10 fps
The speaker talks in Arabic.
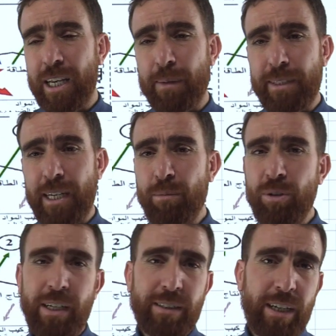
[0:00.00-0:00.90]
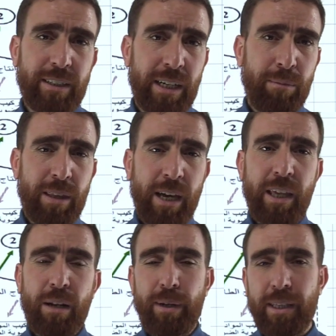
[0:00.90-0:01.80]
كما تعلمون أعزائي التلاميذ
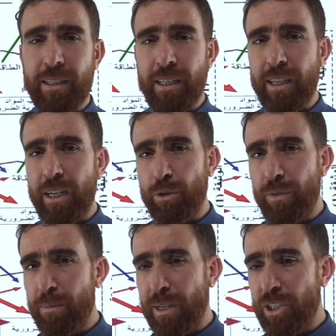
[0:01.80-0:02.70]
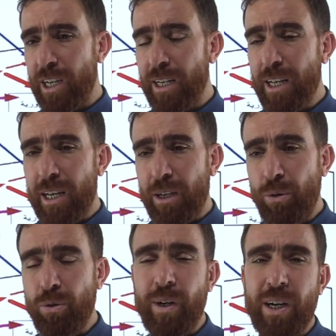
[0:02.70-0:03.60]
هذه الوحدة تندرج في مجال
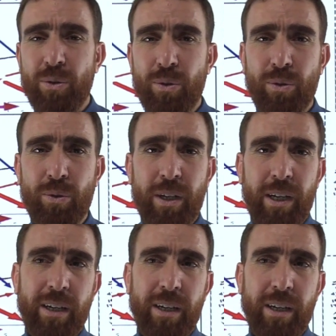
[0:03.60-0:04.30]
عنوانه